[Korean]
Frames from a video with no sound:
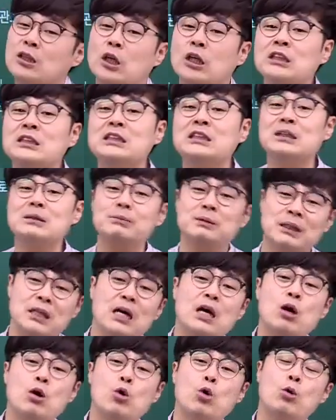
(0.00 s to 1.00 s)
연습이
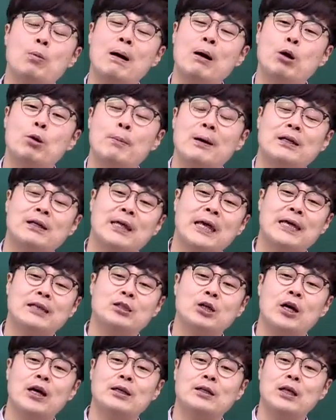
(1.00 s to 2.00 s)
꼬박꼬박
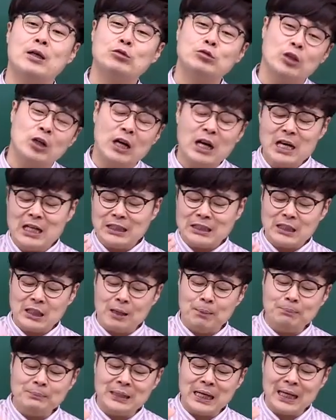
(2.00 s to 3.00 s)
되셔야 되고요.
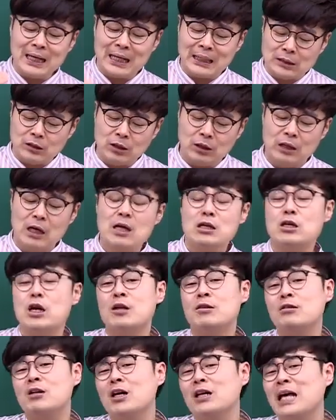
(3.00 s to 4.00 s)
시험장 가서
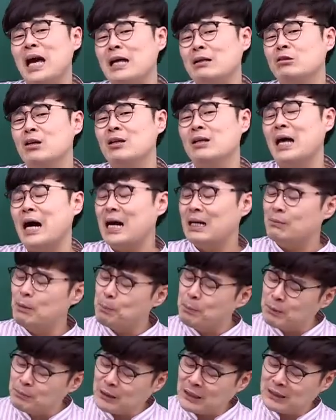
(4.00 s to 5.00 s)
연결이 안 된다. 아니면
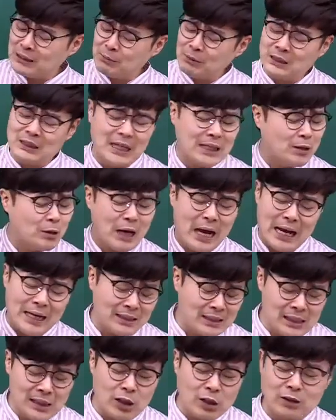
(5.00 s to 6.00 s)
비문학 지문이 제대로 안
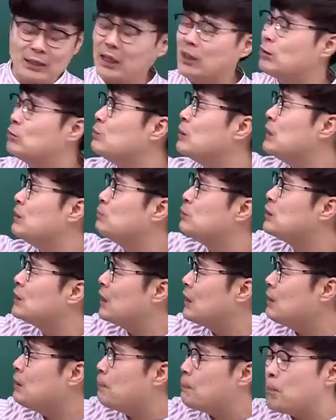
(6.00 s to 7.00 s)
읽혔다. 그러면 이
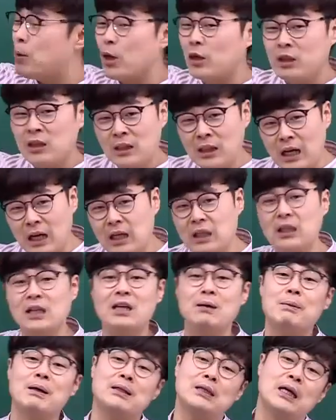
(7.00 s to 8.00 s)
문제는 버린다.
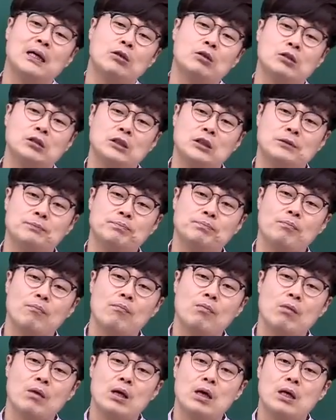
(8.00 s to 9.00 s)
이게 맞다는 거지.
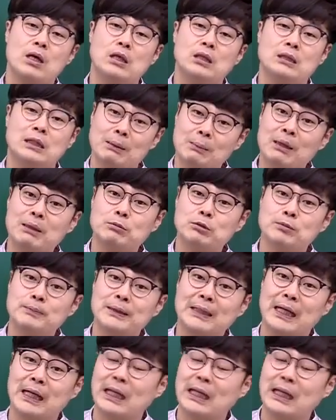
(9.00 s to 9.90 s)
제 말이 무슨 말인지